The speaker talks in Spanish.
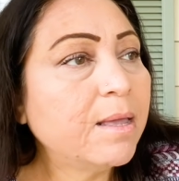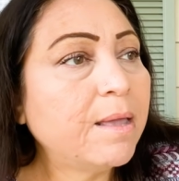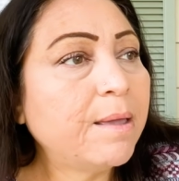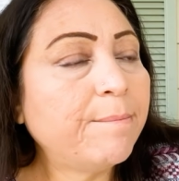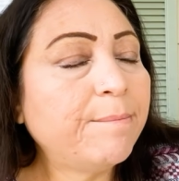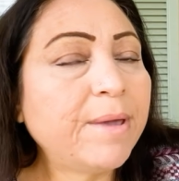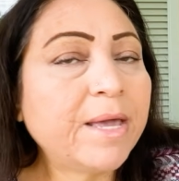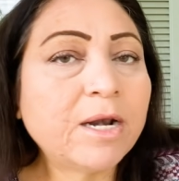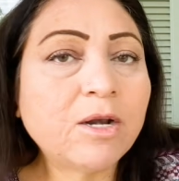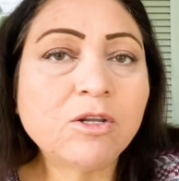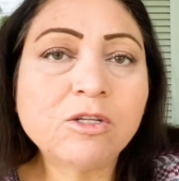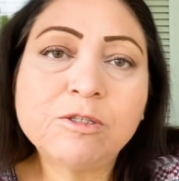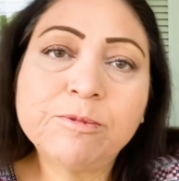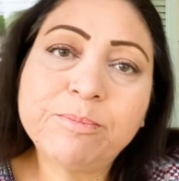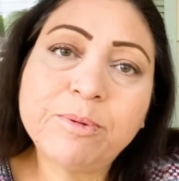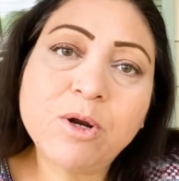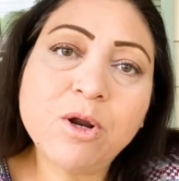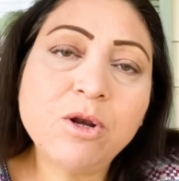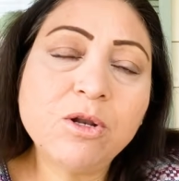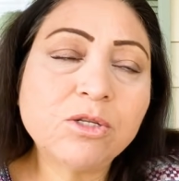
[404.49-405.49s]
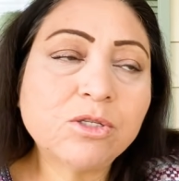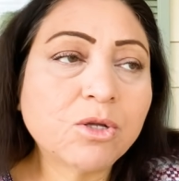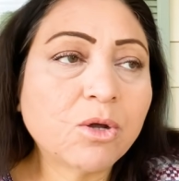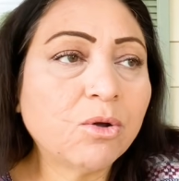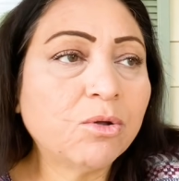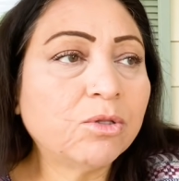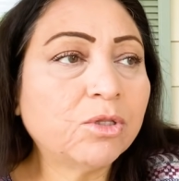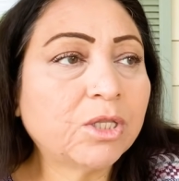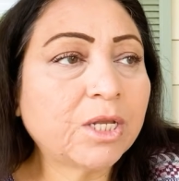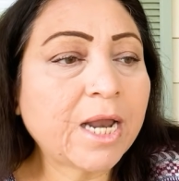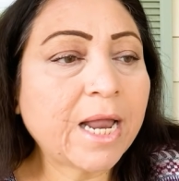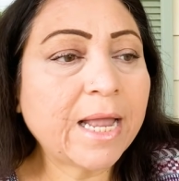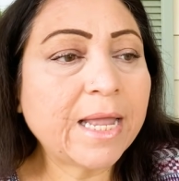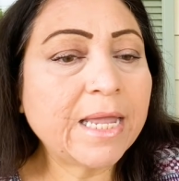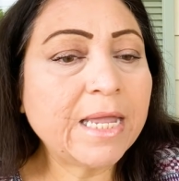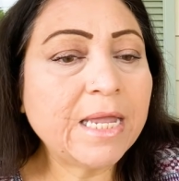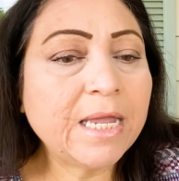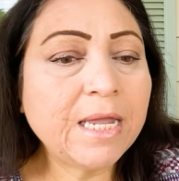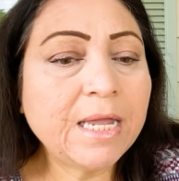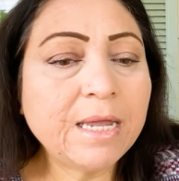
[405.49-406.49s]
ver los pros y los contra
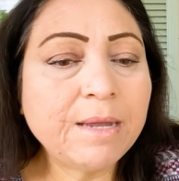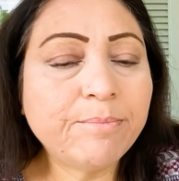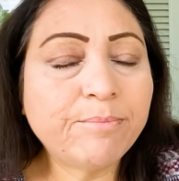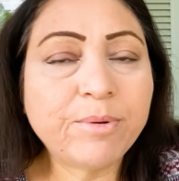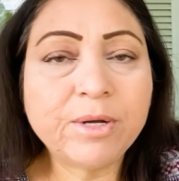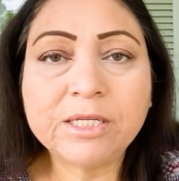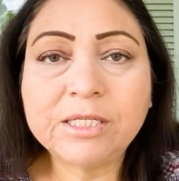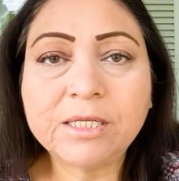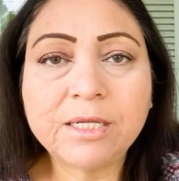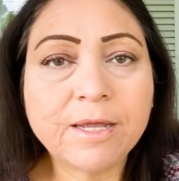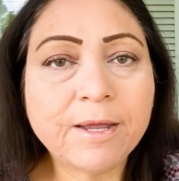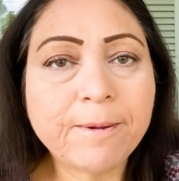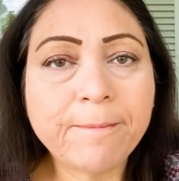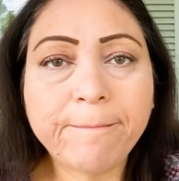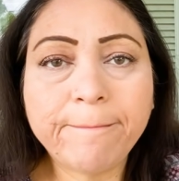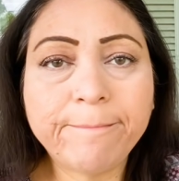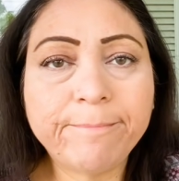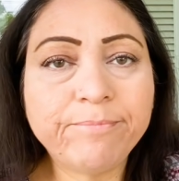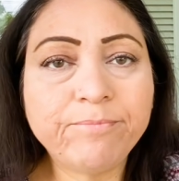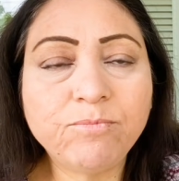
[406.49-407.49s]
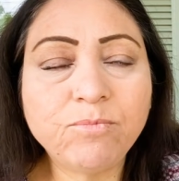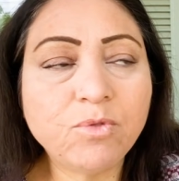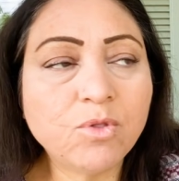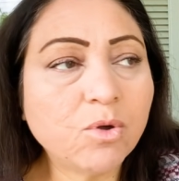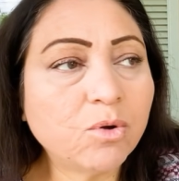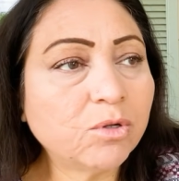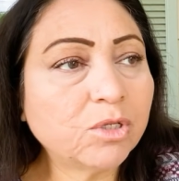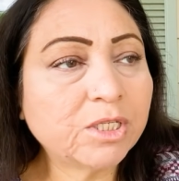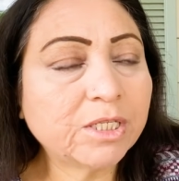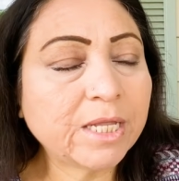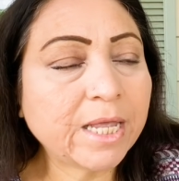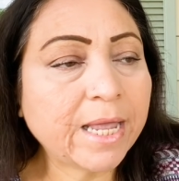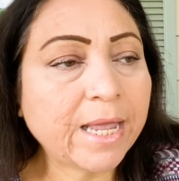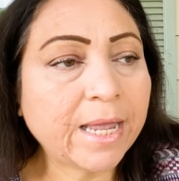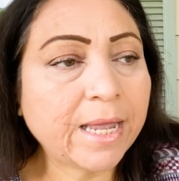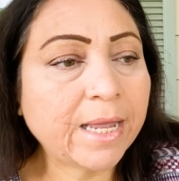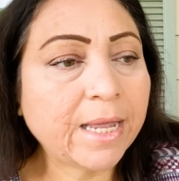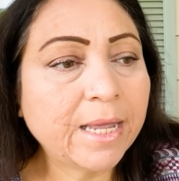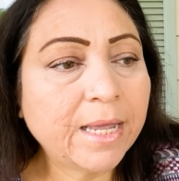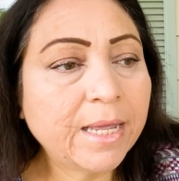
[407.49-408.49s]
y pues no
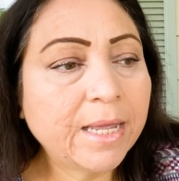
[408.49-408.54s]
se,